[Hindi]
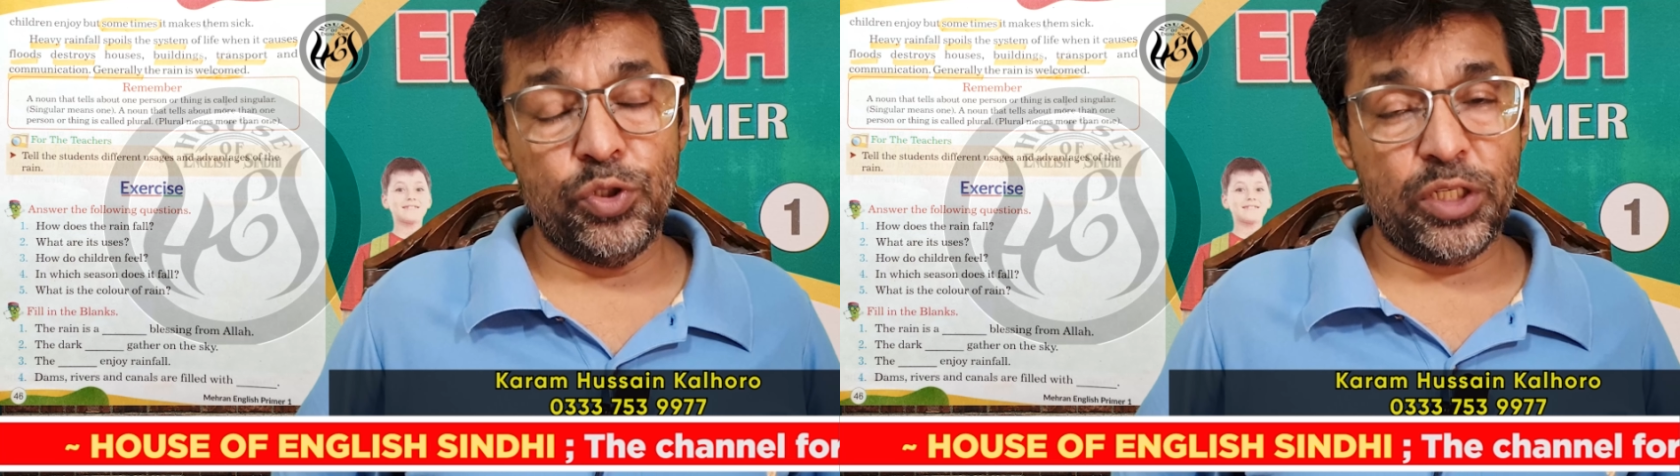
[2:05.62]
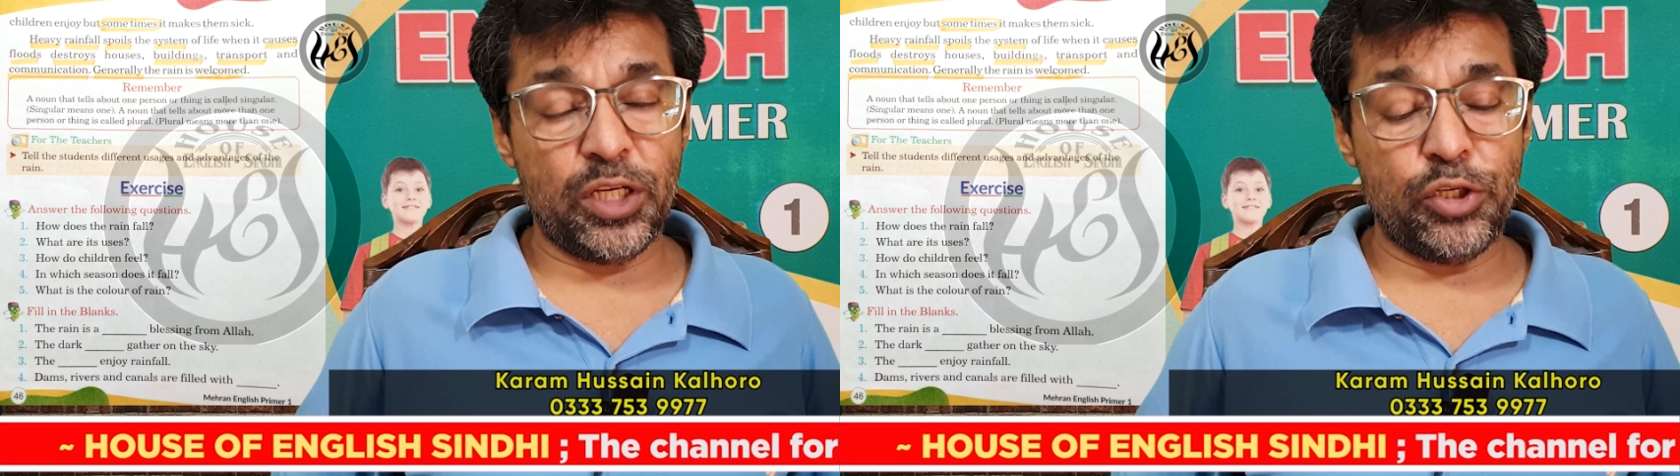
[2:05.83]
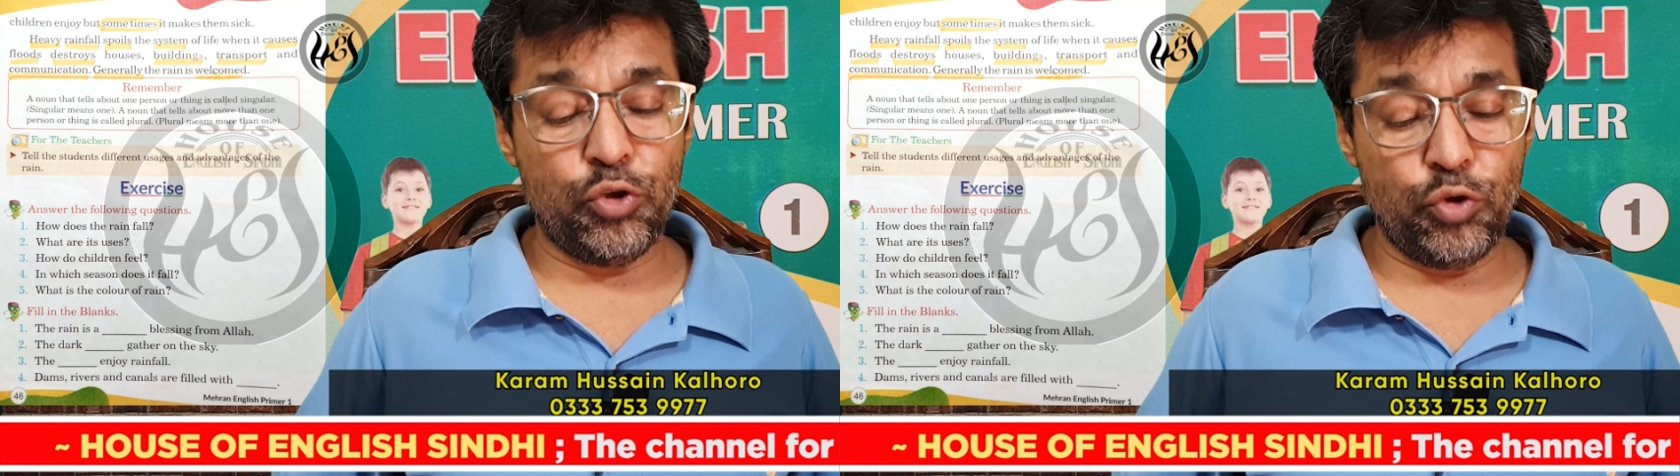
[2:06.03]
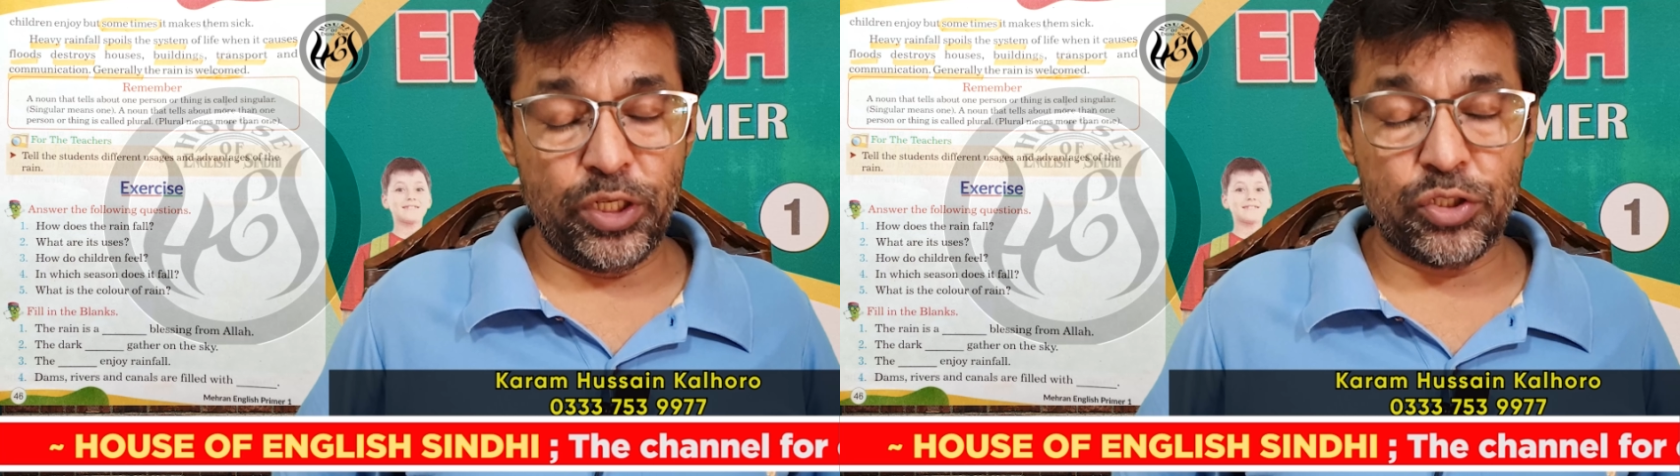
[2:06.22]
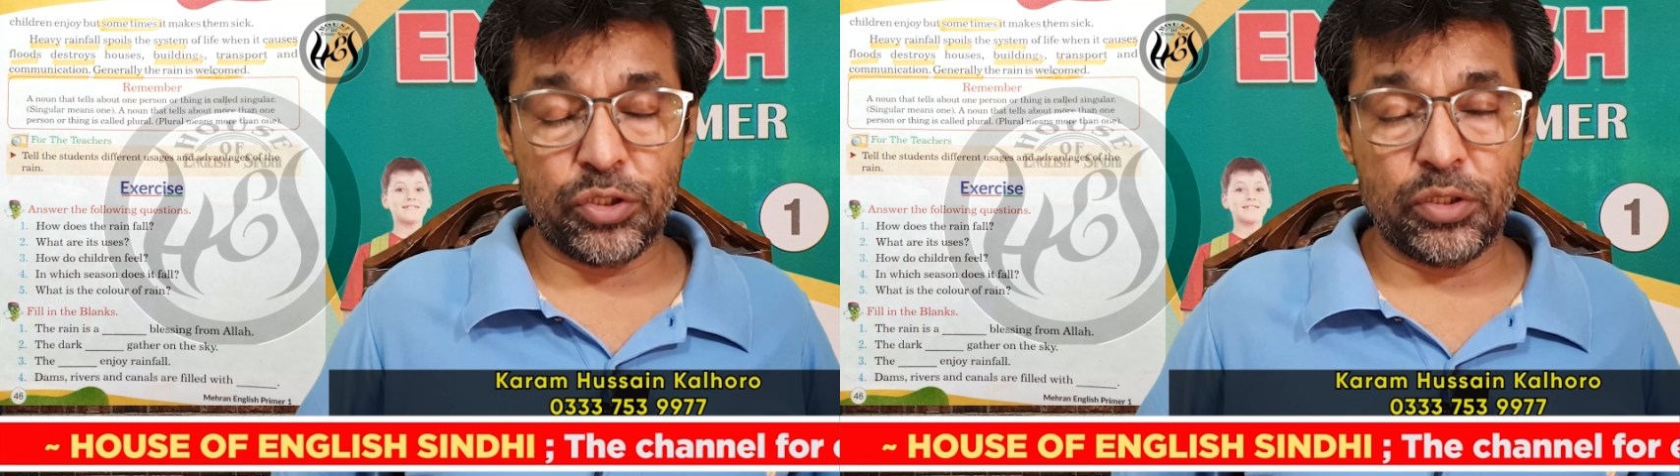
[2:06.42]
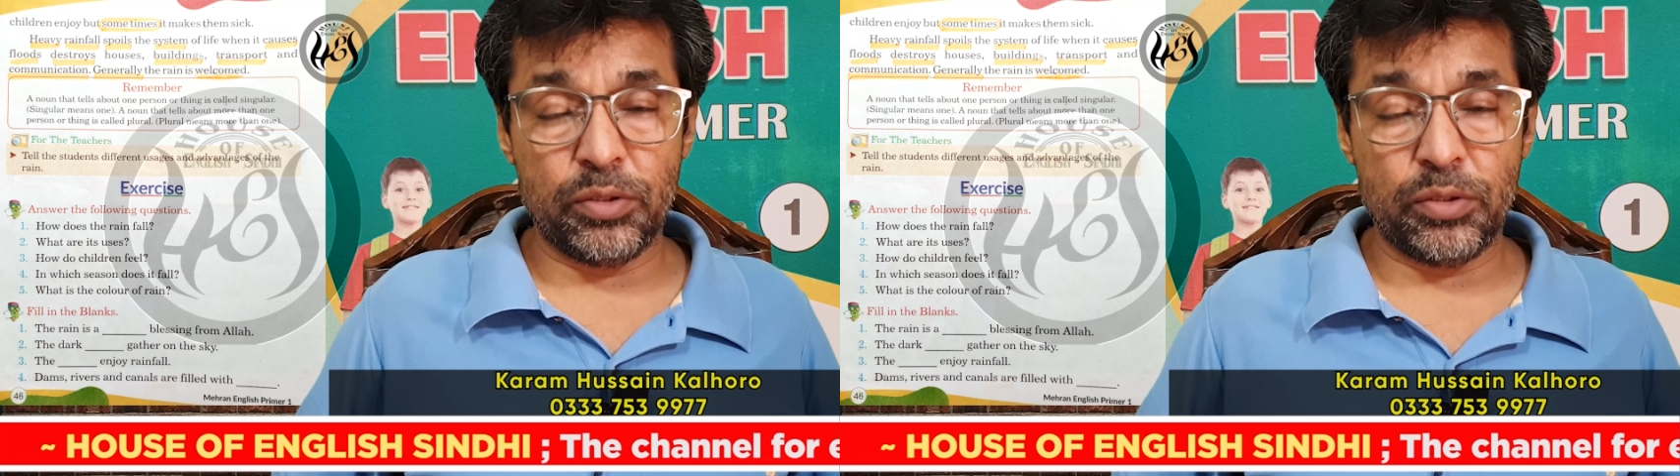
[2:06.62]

ये था यूनिट